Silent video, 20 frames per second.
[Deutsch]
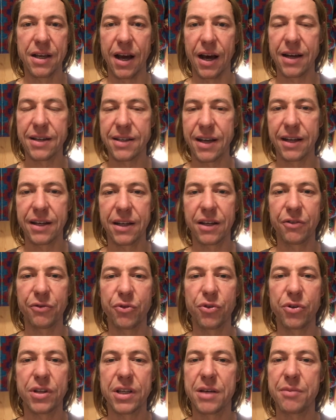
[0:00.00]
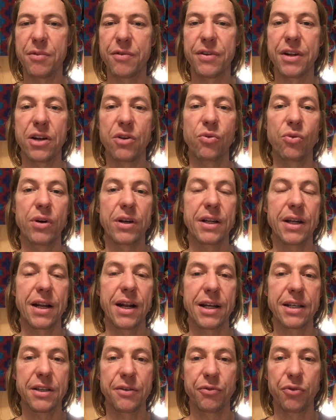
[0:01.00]
Alles andere führt dich immer wieder nur in die
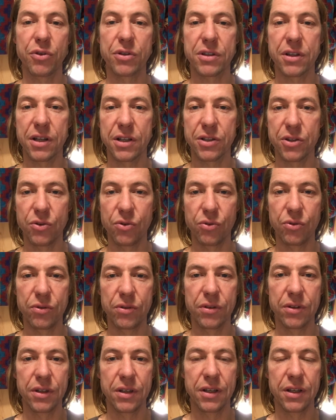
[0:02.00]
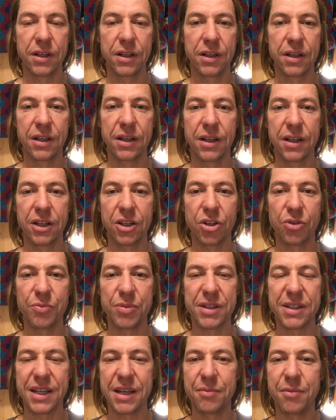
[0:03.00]
gleiche Frustration. Du
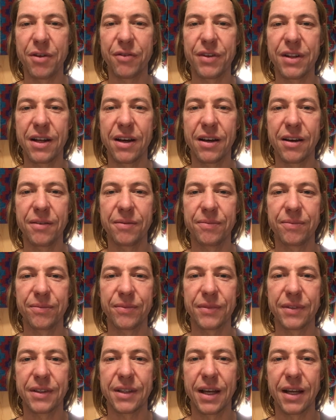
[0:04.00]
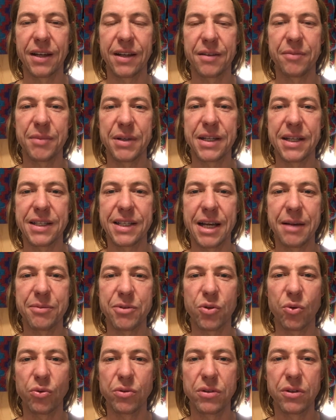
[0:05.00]
bist immer wieder dann mit dir
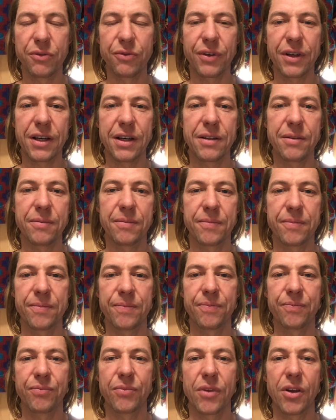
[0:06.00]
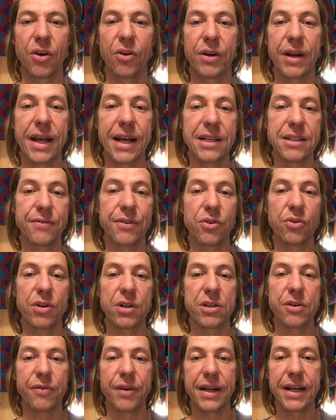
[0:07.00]
selbst unzufrieden. Und erst wenn du
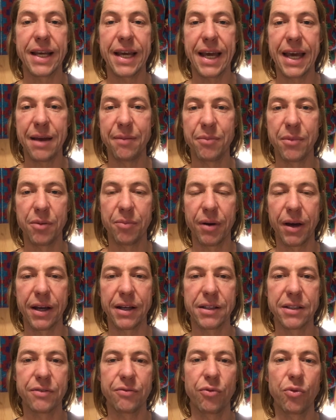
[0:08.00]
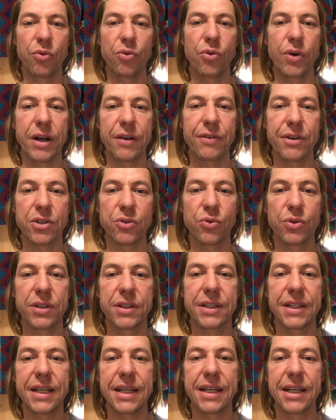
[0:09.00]
das auf eine Ebene bringst, wo etwas
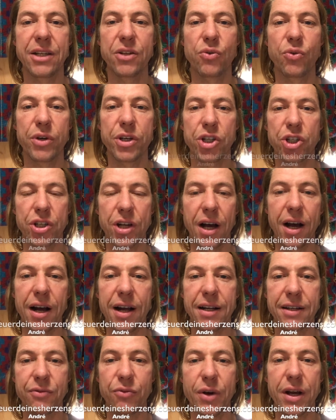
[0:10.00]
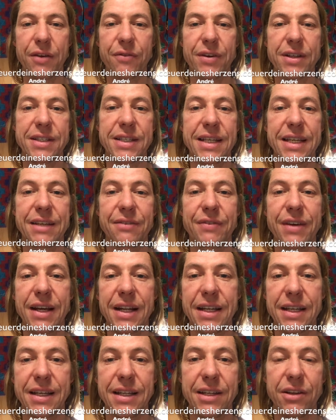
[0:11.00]
durch dich hindurch strahlt, wo etwas sich
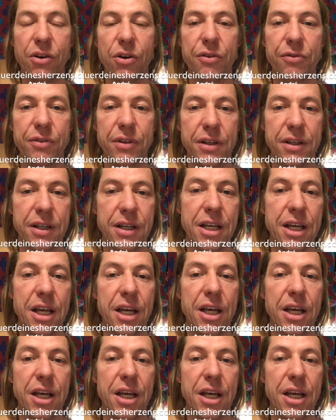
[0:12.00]
wirklich in dir öffnet,